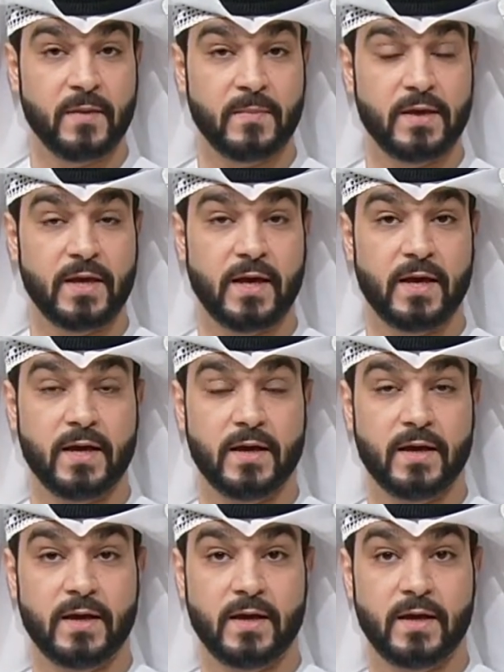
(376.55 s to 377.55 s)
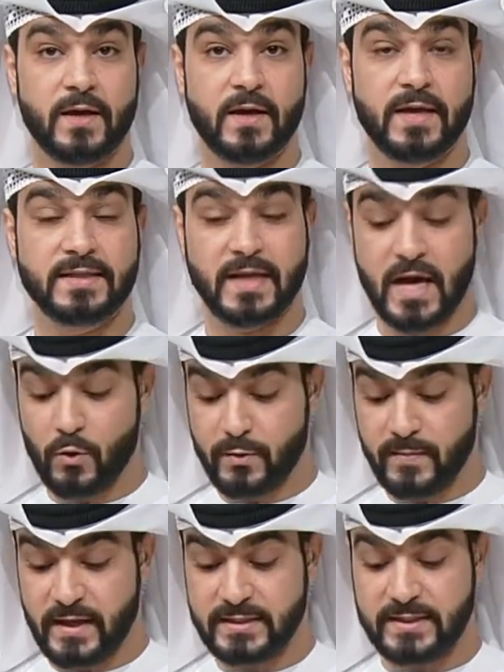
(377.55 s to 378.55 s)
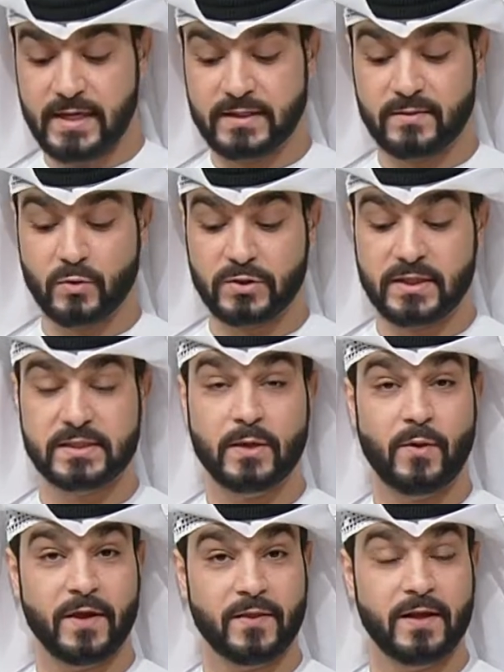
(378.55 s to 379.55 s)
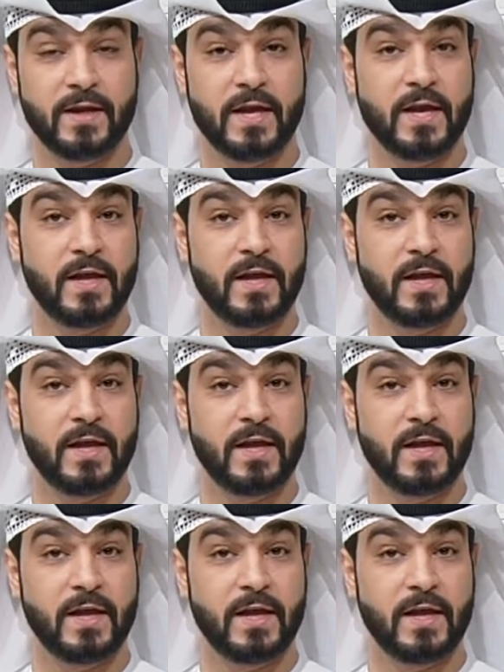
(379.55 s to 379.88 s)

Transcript: بالتعاون آه، مع الجهات المختصة وأيضا